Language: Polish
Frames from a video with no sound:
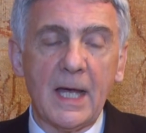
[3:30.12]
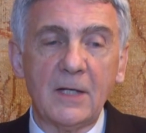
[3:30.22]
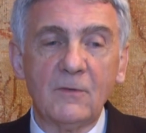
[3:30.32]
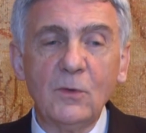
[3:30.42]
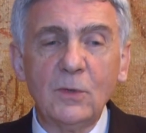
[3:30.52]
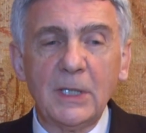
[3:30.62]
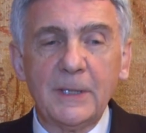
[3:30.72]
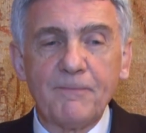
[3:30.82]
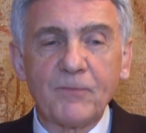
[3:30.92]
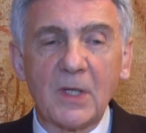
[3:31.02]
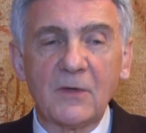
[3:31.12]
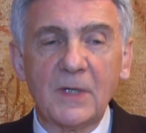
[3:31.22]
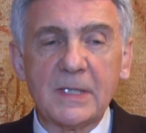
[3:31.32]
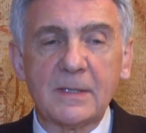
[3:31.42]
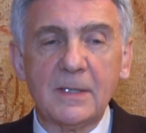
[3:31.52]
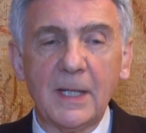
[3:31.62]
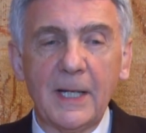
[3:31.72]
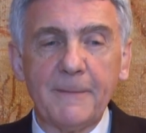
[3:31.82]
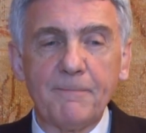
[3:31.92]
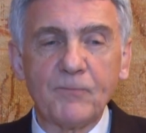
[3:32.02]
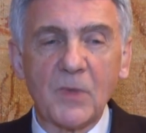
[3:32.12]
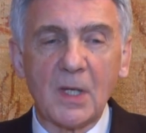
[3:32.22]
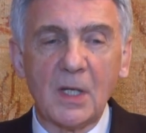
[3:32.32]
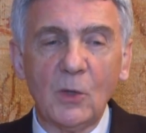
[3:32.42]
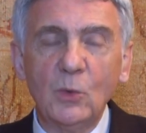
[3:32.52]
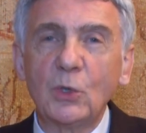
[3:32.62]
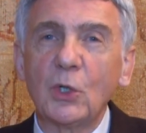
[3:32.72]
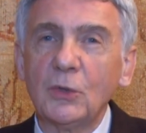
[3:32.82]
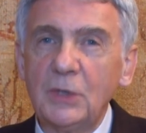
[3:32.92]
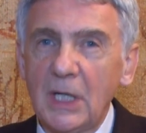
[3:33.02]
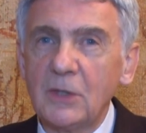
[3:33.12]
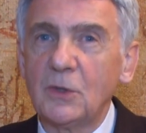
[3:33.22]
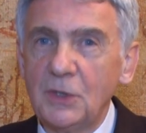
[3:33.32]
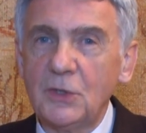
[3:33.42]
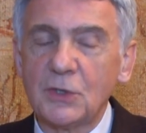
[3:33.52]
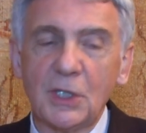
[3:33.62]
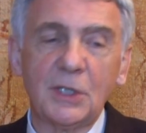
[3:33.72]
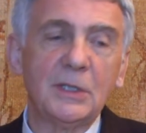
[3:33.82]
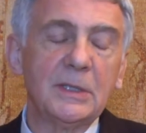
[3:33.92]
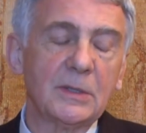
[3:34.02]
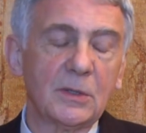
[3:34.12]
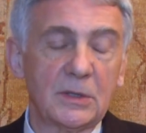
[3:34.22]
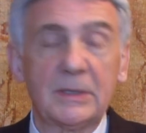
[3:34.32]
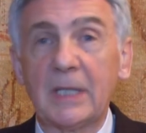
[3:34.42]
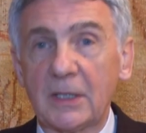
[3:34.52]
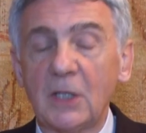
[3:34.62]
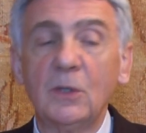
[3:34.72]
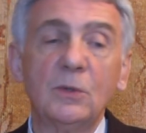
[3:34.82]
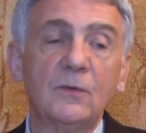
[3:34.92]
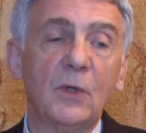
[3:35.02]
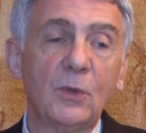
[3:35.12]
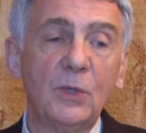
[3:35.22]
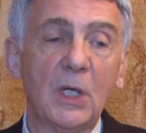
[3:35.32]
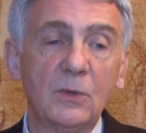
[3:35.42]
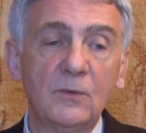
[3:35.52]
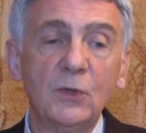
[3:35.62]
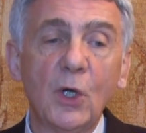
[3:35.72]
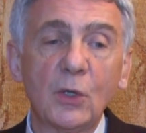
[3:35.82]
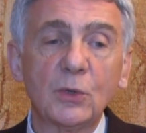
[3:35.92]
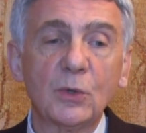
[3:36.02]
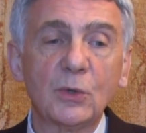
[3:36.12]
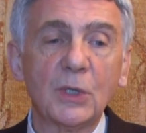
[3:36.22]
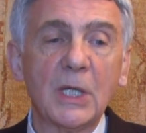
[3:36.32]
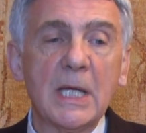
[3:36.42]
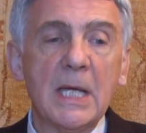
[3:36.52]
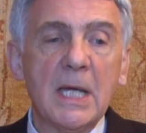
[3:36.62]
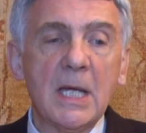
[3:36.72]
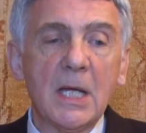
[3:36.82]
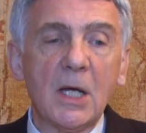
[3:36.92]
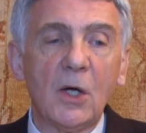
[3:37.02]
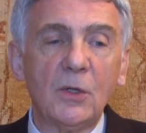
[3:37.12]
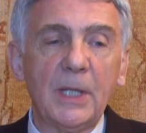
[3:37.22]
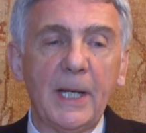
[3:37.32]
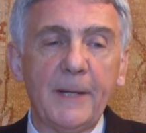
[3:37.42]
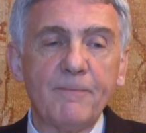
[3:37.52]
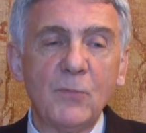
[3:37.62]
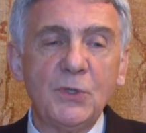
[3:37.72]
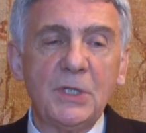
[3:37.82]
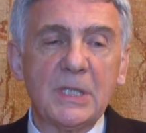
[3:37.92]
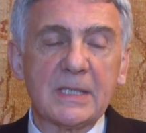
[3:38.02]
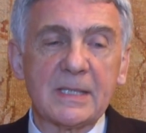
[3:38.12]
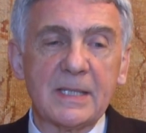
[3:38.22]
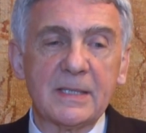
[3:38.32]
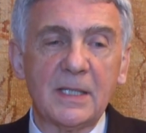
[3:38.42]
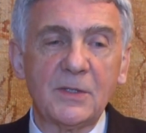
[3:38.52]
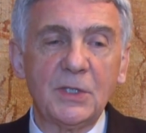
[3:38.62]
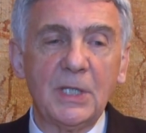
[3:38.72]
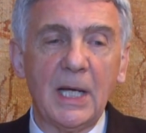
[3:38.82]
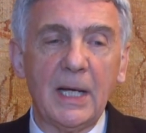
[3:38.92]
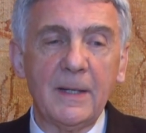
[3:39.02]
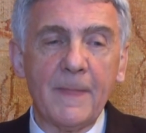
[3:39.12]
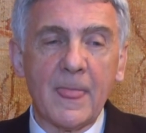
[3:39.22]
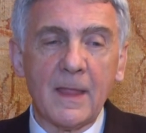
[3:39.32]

Ale w ogóle kwestia urody agogicznej takiego utworu jak ów Nocturn, ona musi się zasadzać na e,